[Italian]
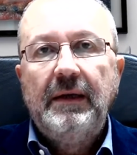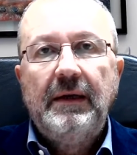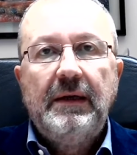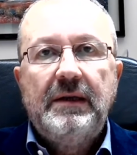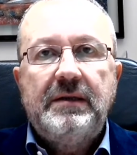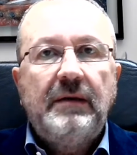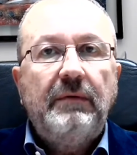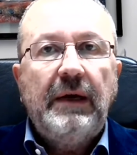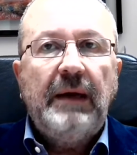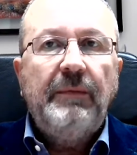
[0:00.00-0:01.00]

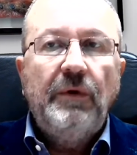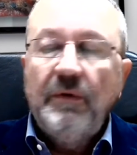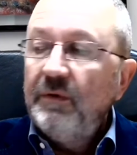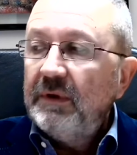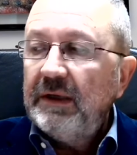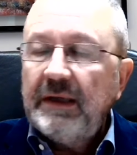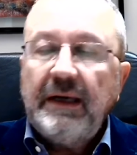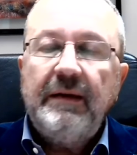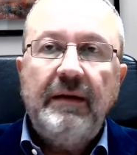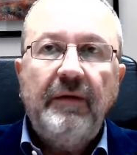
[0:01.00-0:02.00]
Seguiamo uno dei
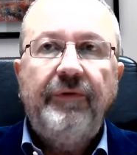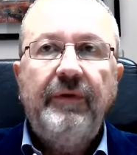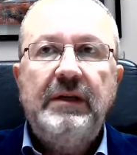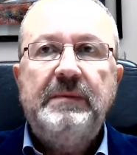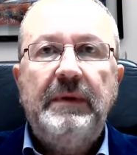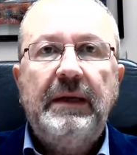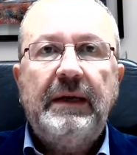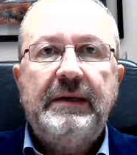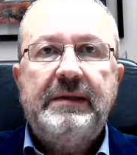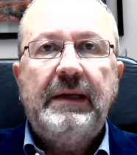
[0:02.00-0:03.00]
tanti di aforismi di
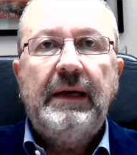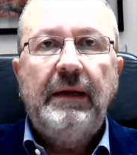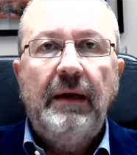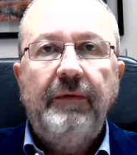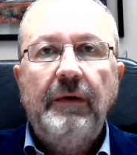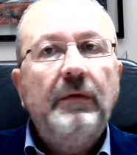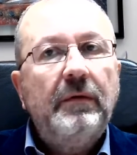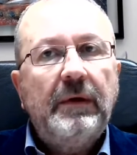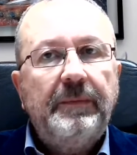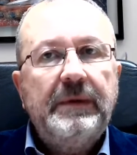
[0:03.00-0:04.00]
Einstein, il valore di
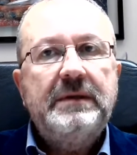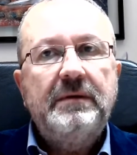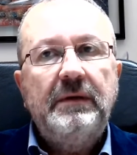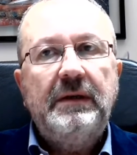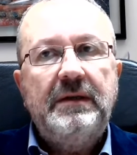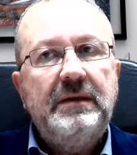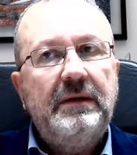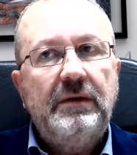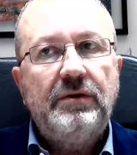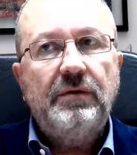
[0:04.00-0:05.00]
una persona
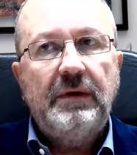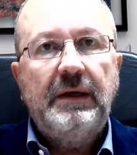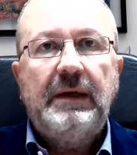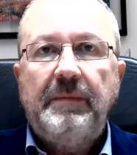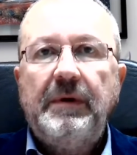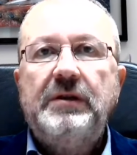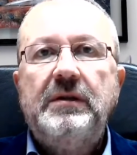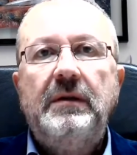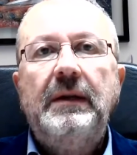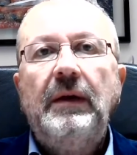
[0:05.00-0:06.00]
risiede in ciò che è capace
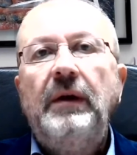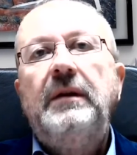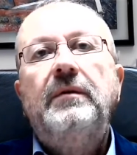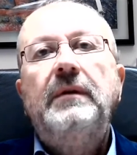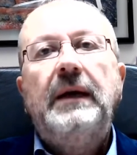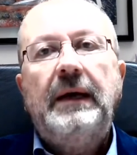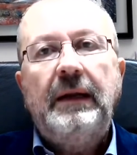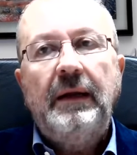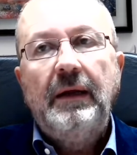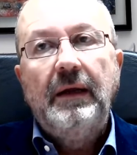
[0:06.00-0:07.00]
di, don- di
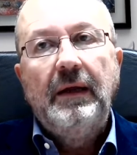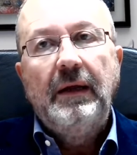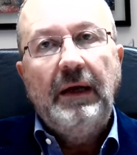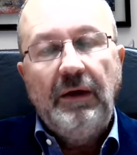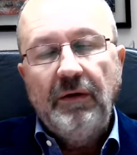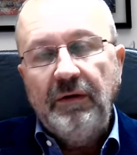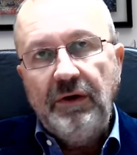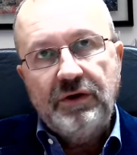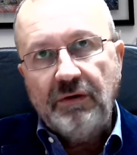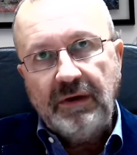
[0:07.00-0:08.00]
donare e non in
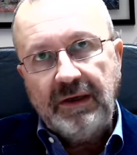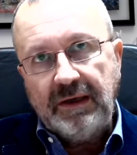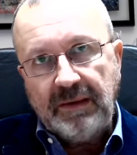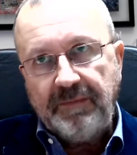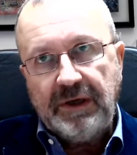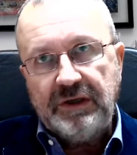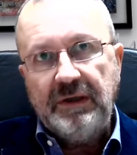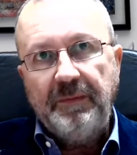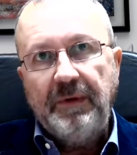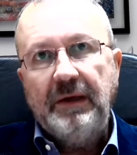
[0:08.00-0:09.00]
ciò che è capace
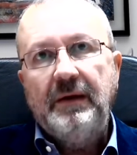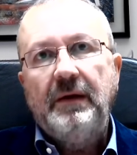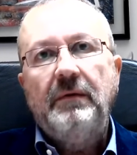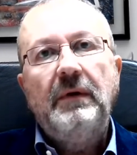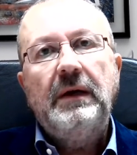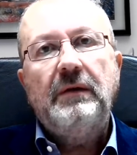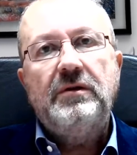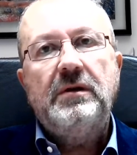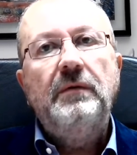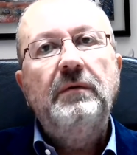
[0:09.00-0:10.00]
di prendere. Un caro
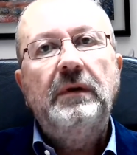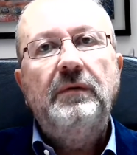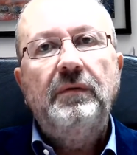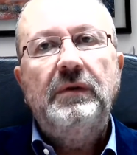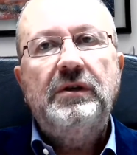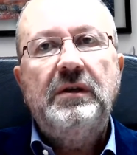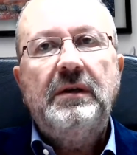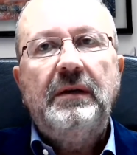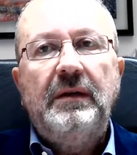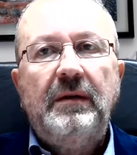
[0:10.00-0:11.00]
saluto a tutti i
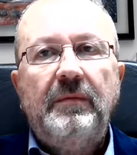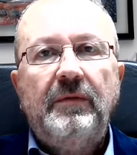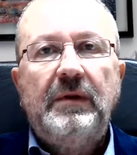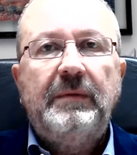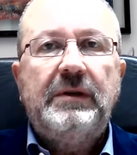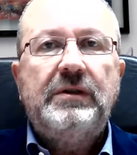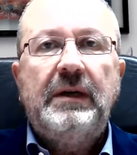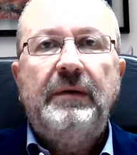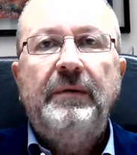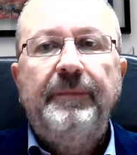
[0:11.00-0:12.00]
cittadini di Montemarciano.